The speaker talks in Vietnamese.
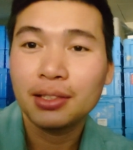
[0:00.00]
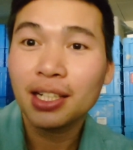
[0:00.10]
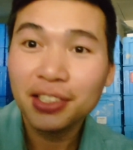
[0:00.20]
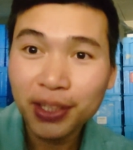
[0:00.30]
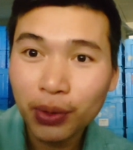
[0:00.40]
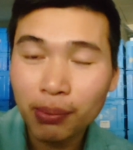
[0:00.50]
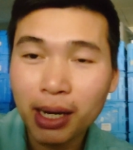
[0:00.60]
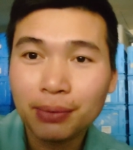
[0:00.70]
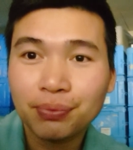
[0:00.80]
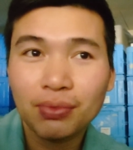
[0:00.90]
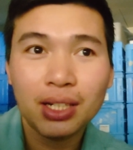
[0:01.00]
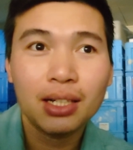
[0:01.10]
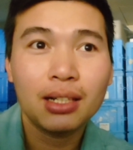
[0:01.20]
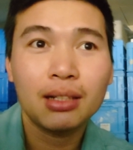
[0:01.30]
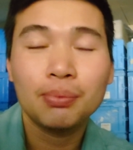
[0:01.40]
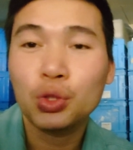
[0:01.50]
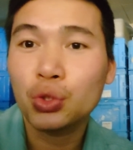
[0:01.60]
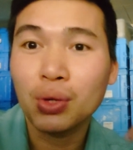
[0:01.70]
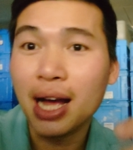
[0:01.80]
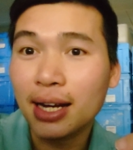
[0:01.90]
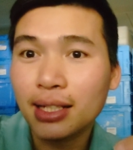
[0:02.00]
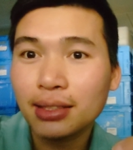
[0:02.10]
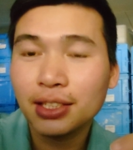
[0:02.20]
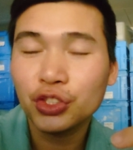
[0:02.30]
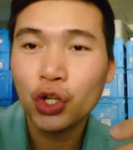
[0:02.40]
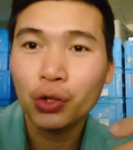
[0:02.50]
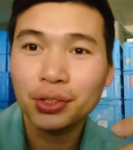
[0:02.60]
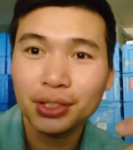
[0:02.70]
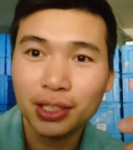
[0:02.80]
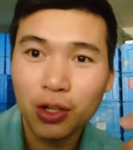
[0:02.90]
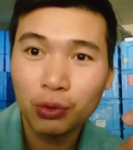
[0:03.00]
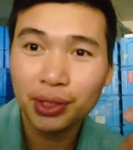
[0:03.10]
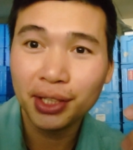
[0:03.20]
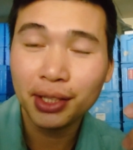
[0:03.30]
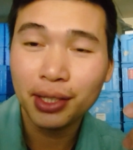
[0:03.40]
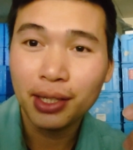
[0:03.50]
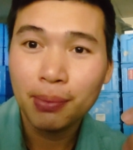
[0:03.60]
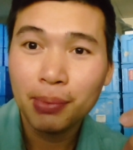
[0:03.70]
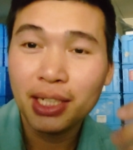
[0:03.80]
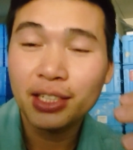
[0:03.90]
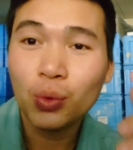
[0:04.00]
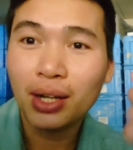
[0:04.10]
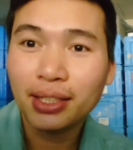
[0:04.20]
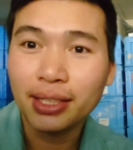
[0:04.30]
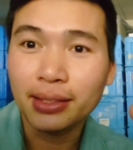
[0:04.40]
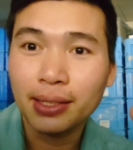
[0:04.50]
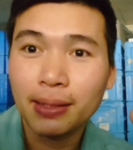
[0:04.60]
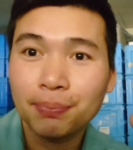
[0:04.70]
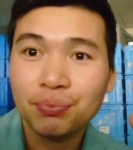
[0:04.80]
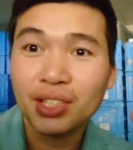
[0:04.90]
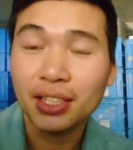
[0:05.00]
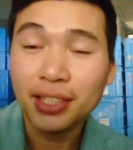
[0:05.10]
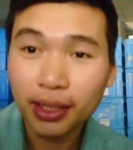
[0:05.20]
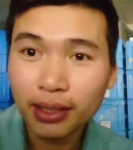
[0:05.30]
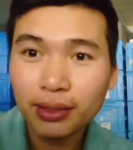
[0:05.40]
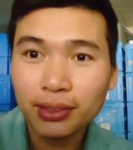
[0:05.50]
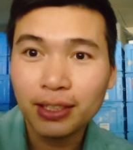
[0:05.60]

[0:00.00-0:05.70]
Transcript: rất là nhiều các bạn và một số khác á, thì chọn những cái công ty mà liên quan đến um, tiếng Nhật á,